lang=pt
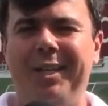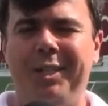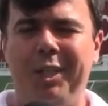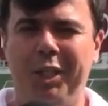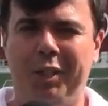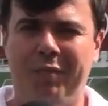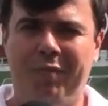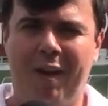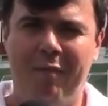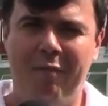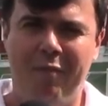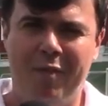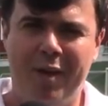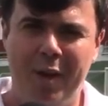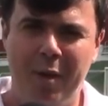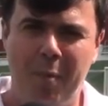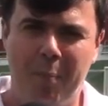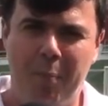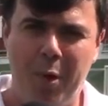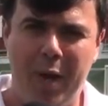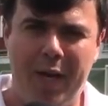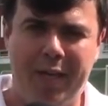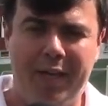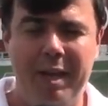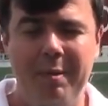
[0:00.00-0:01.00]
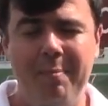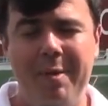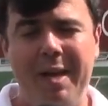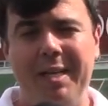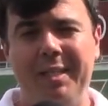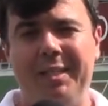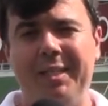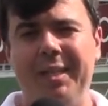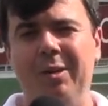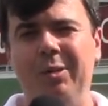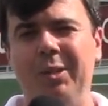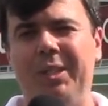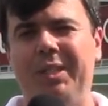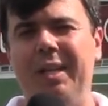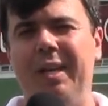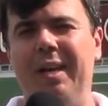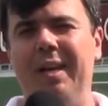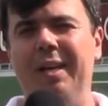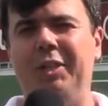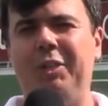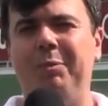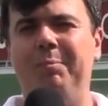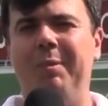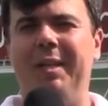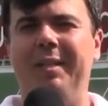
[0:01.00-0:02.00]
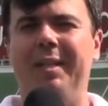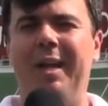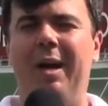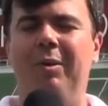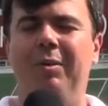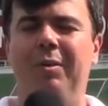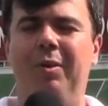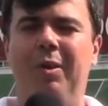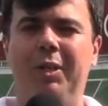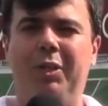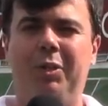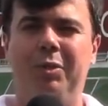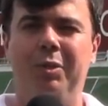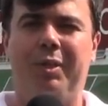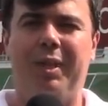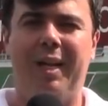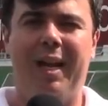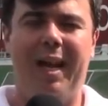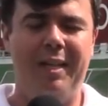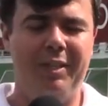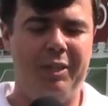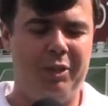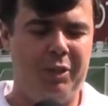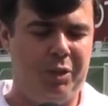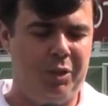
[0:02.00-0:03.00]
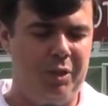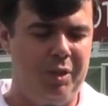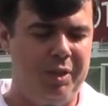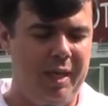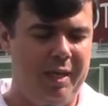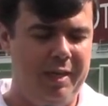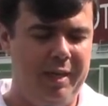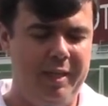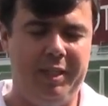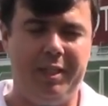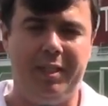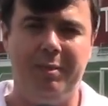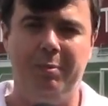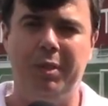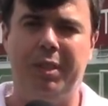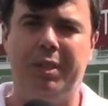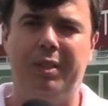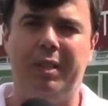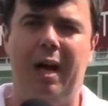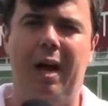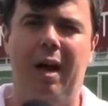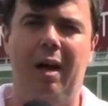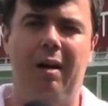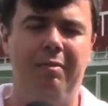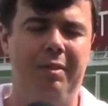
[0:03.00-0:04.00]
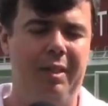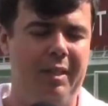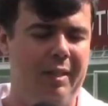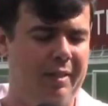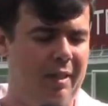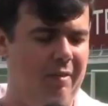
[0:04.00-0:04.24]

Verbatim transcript: A gente vai ficando por aqui, mas não sem antes mandar o nosso tradicionalíssimo salve.